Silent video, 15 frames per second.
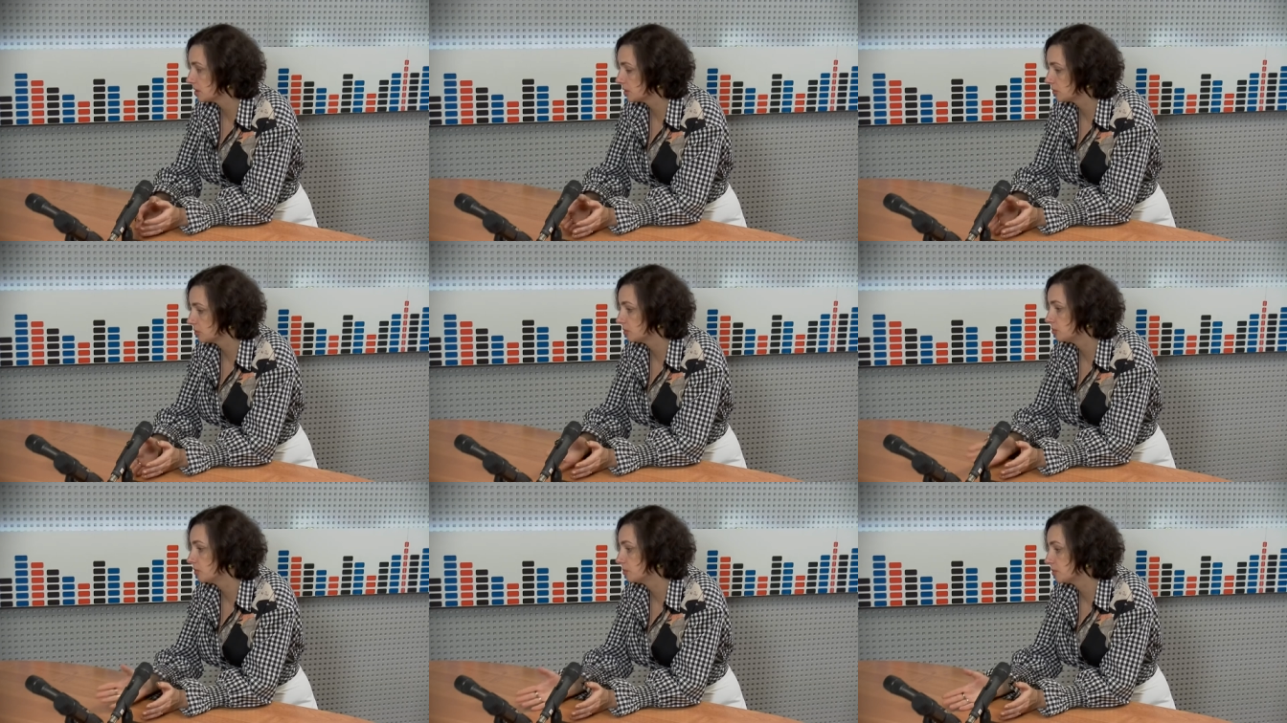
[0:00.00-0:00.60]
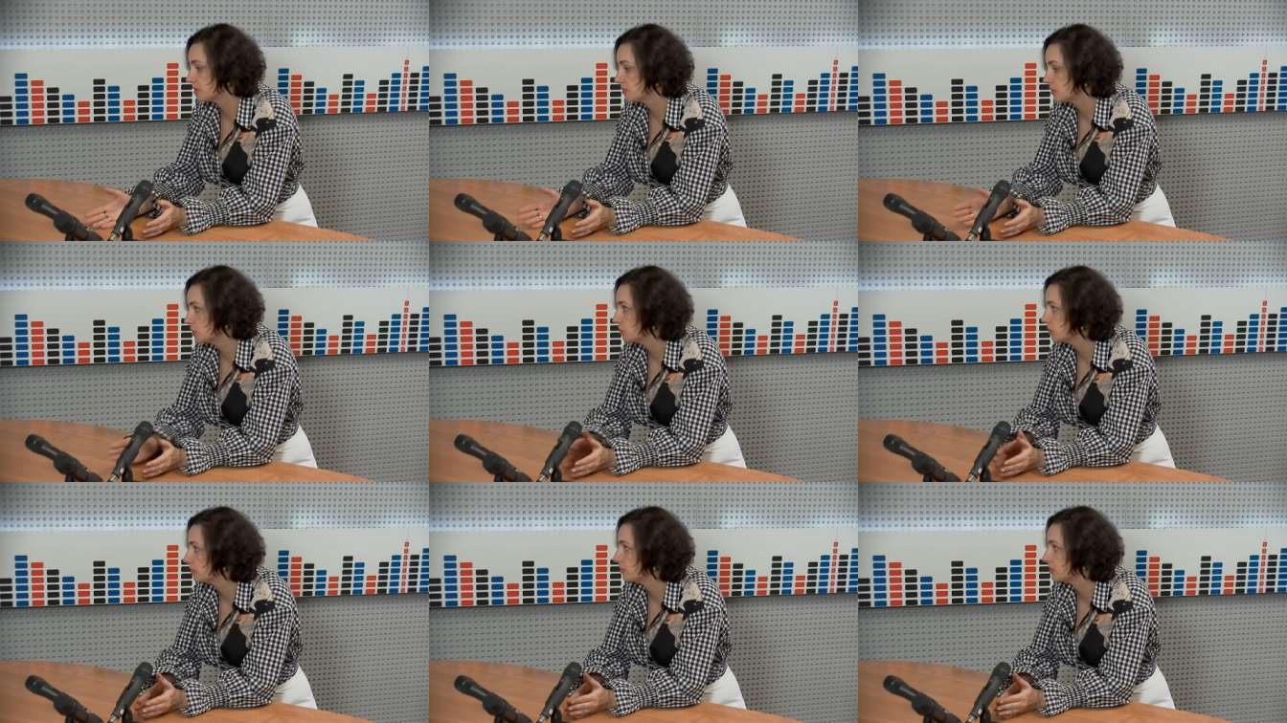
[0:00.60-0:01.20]
которое будет
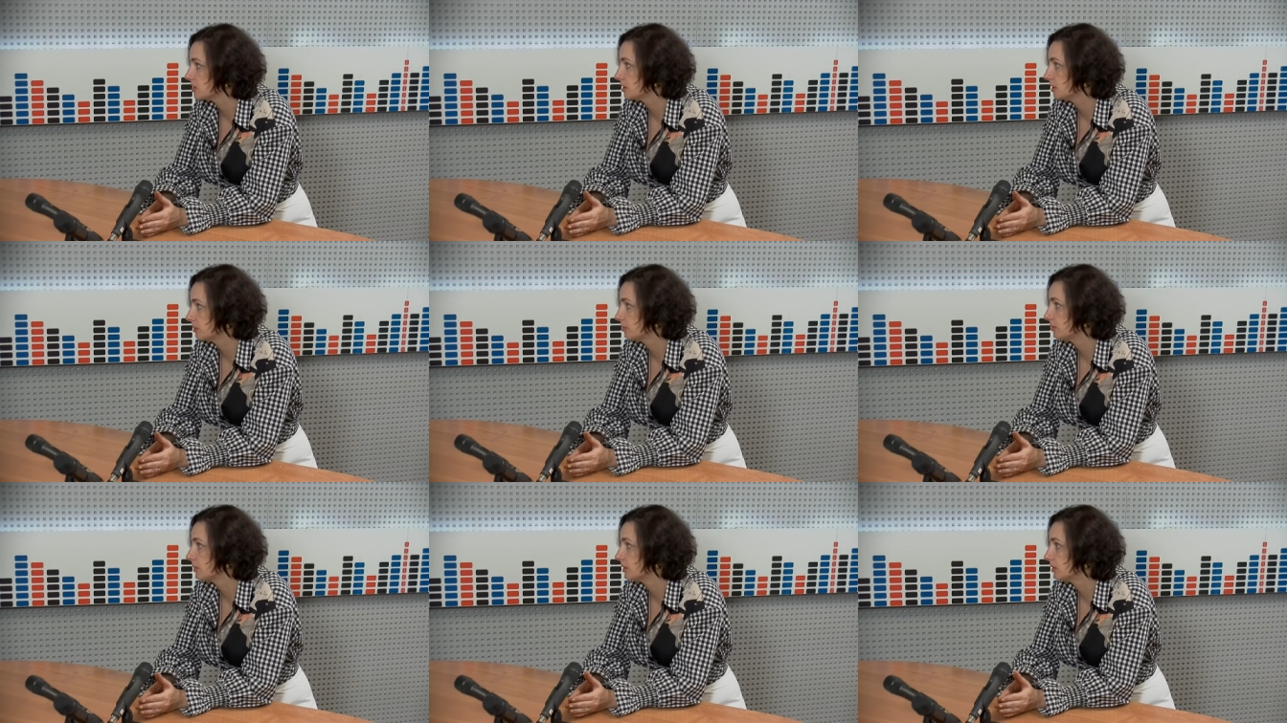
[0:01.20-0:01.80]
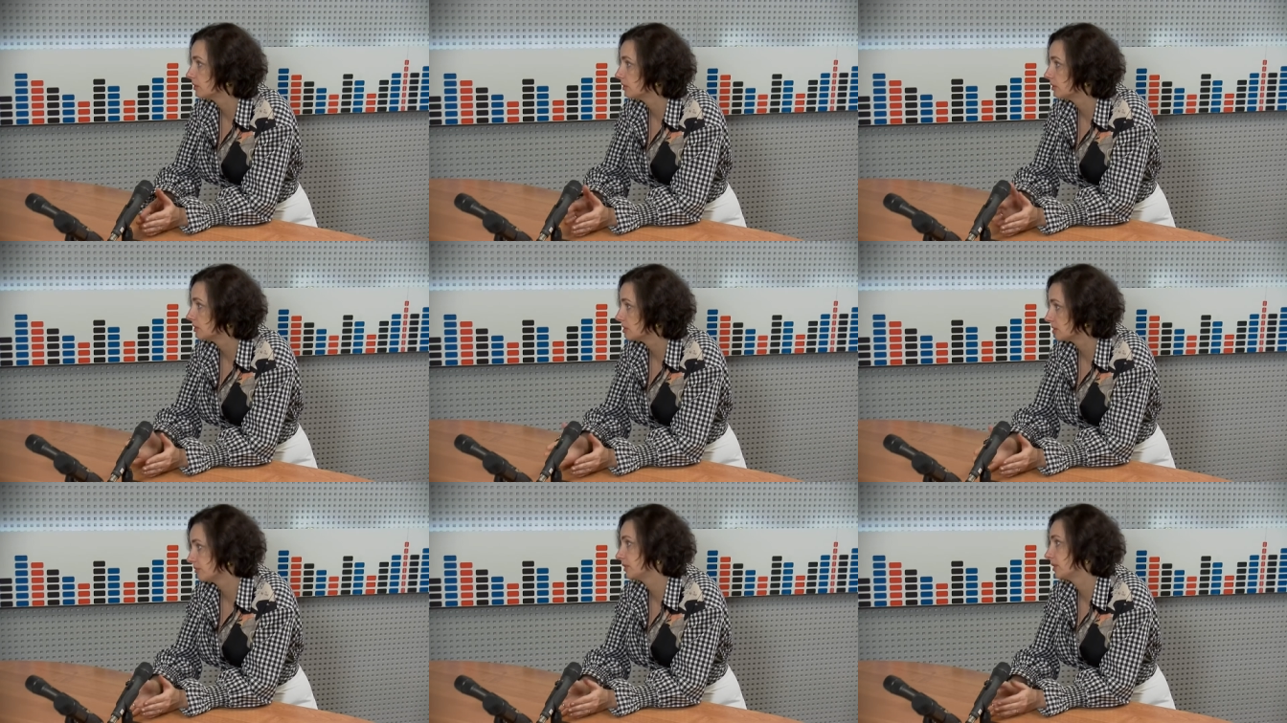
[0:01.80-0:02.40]
посвящено тверским
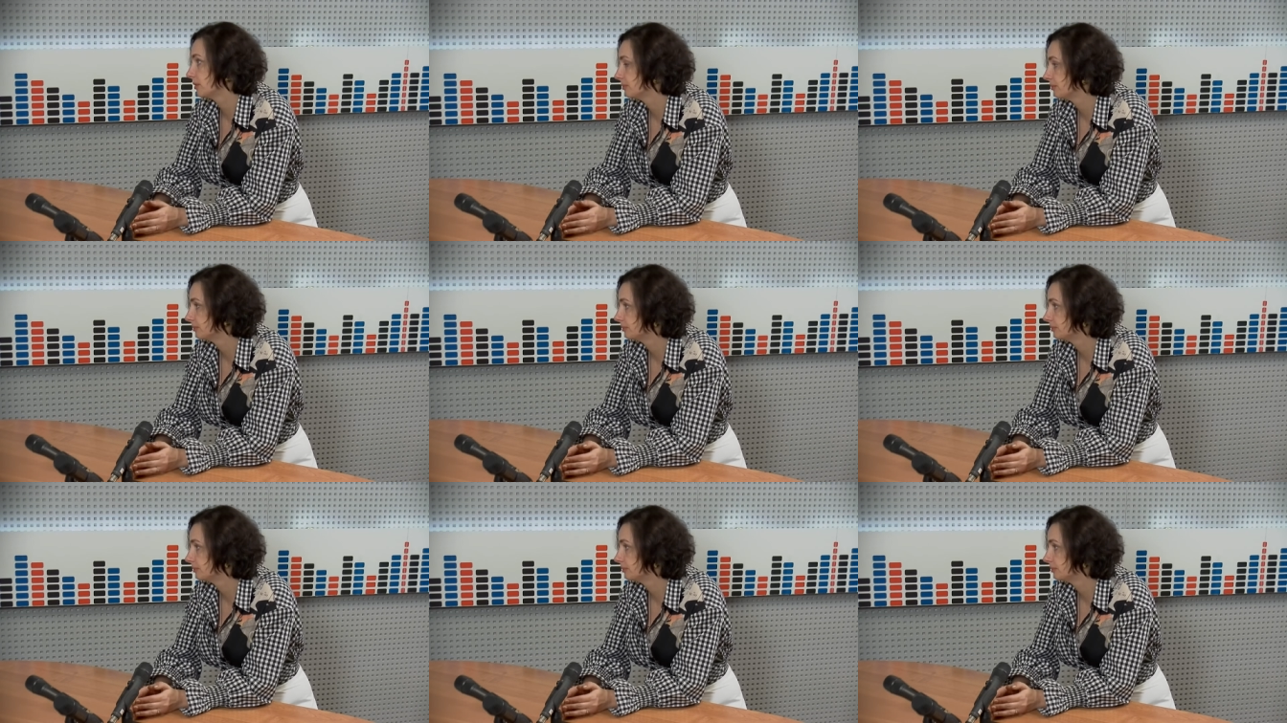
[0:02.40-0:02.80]
э, святым.